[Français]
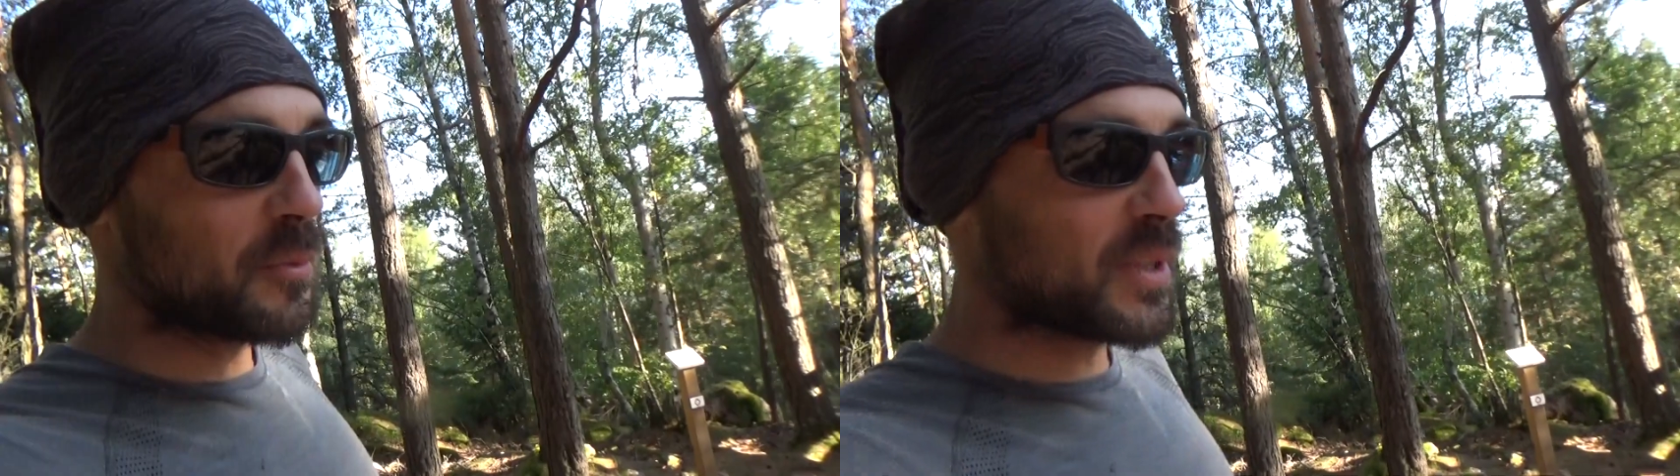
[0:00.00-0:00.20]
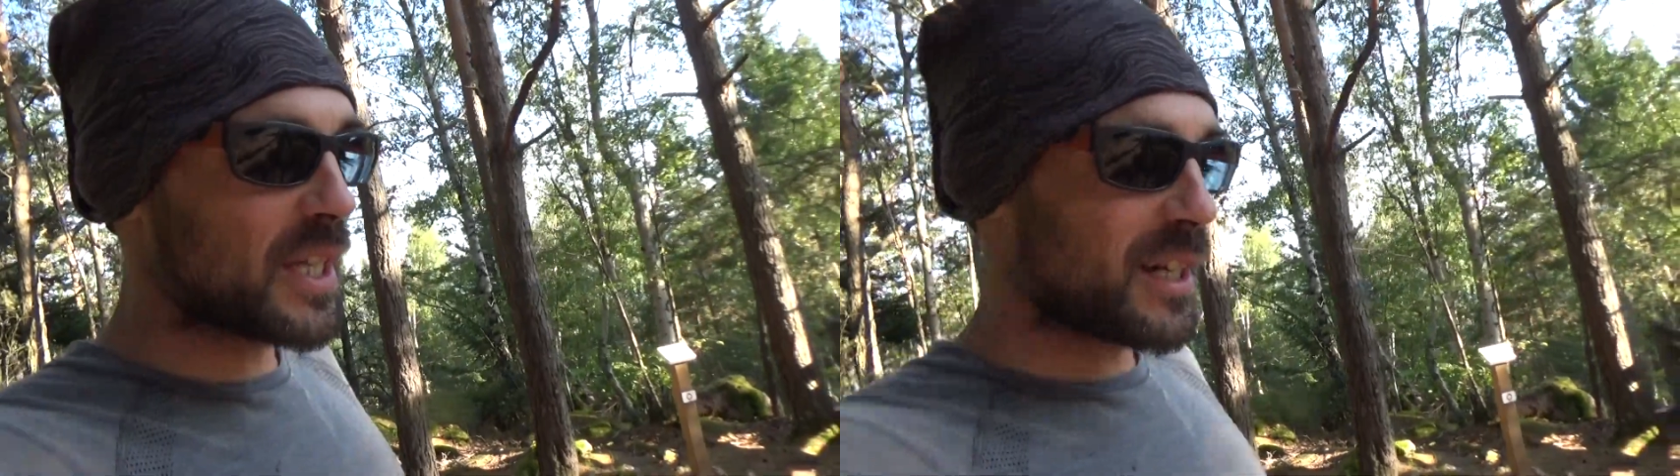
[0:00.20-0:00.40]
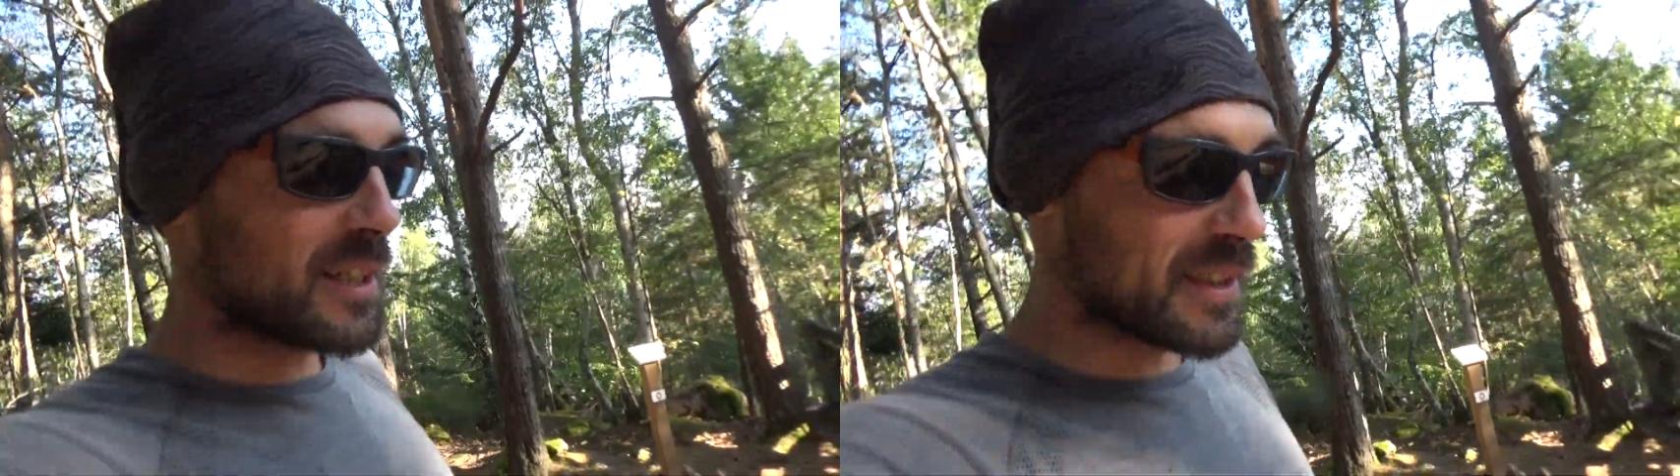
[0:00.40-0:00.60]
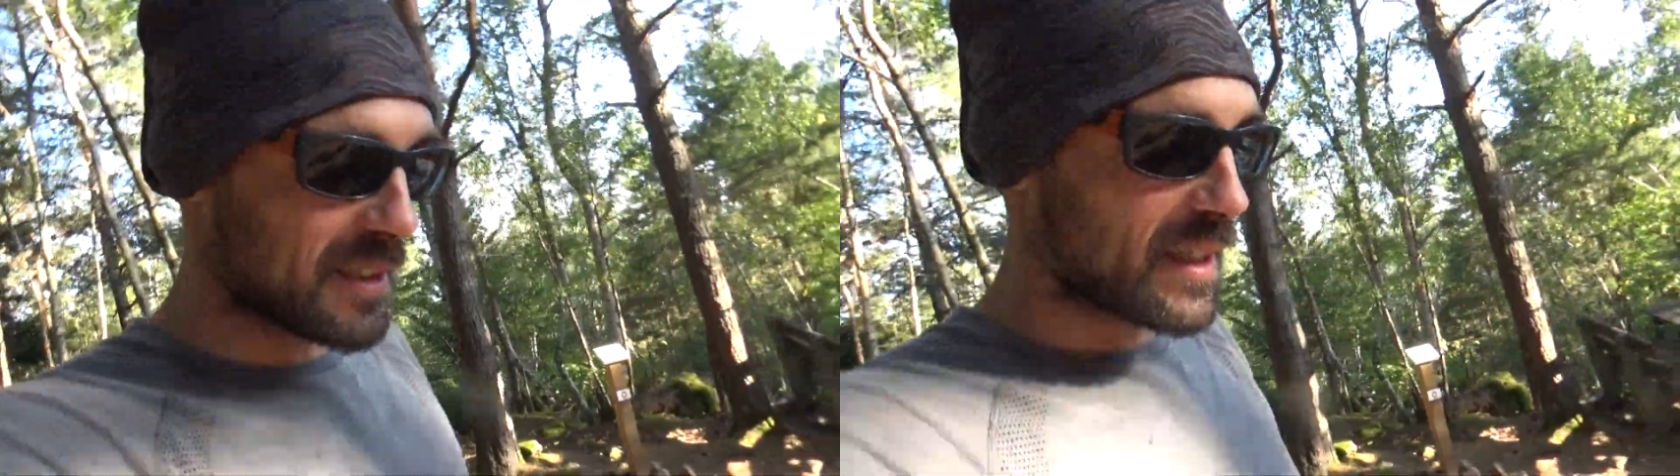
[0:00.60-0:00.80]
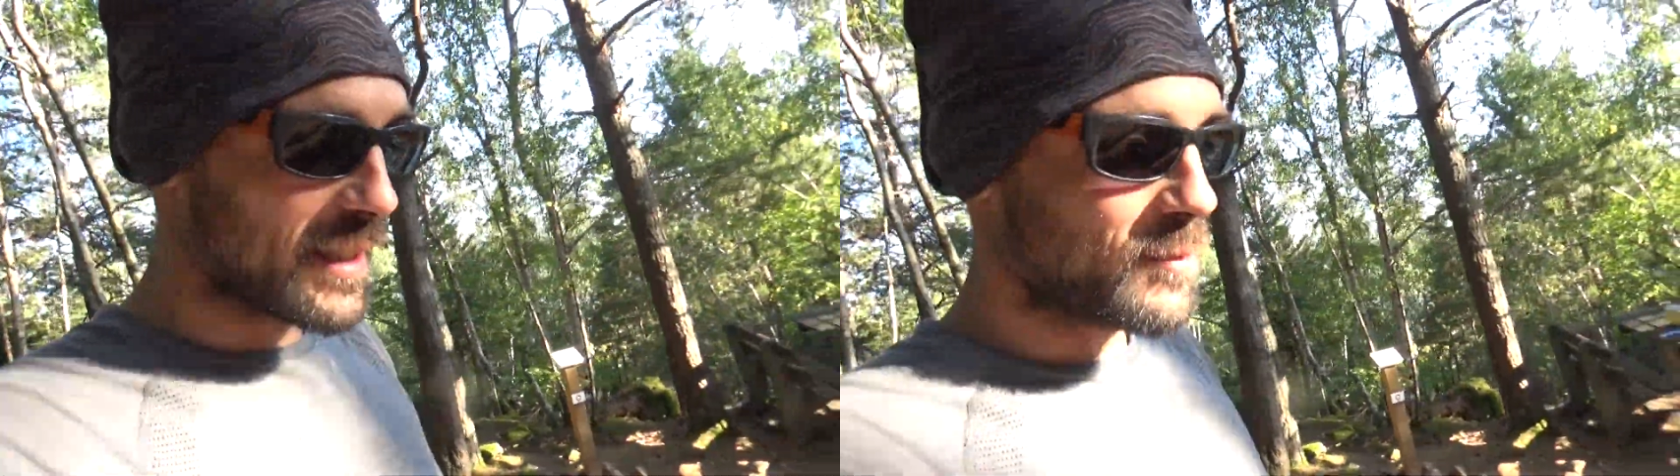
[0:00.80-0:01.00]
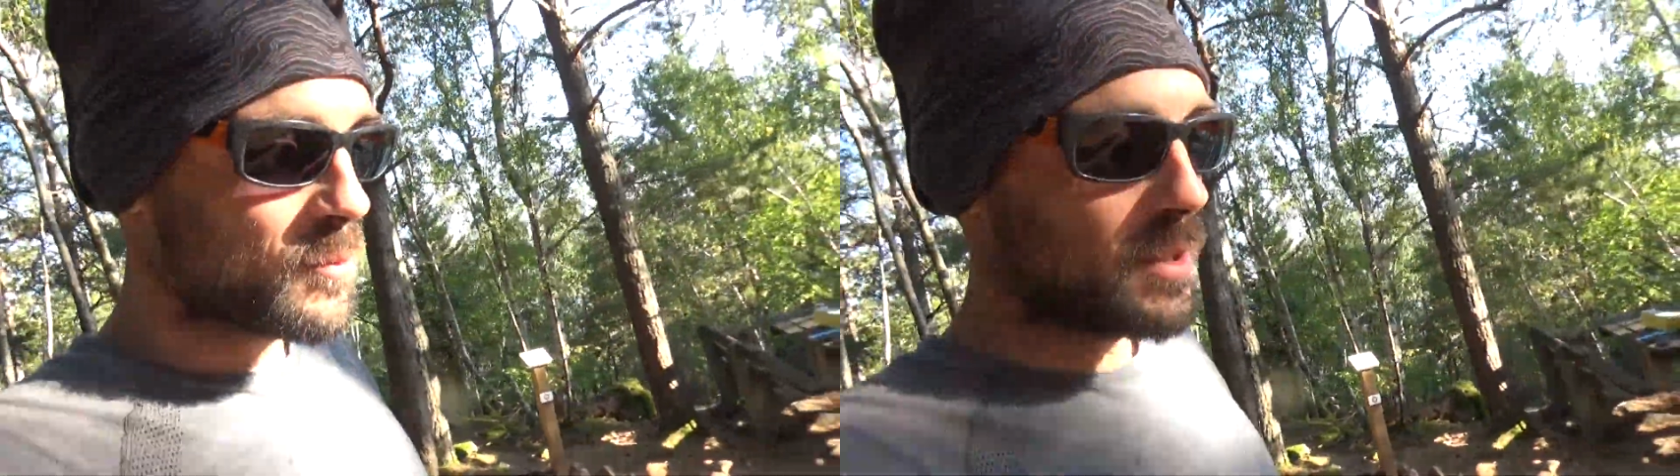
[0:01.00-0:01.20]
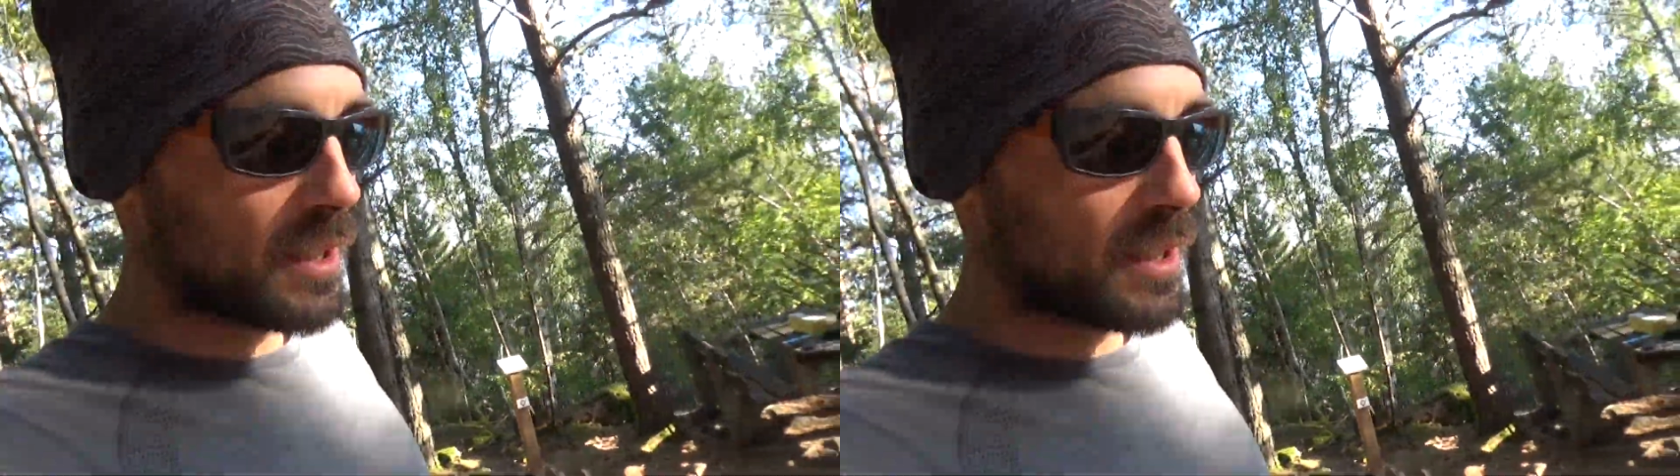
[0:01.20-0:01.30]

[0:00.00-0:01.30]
en pierre, etc. et tout,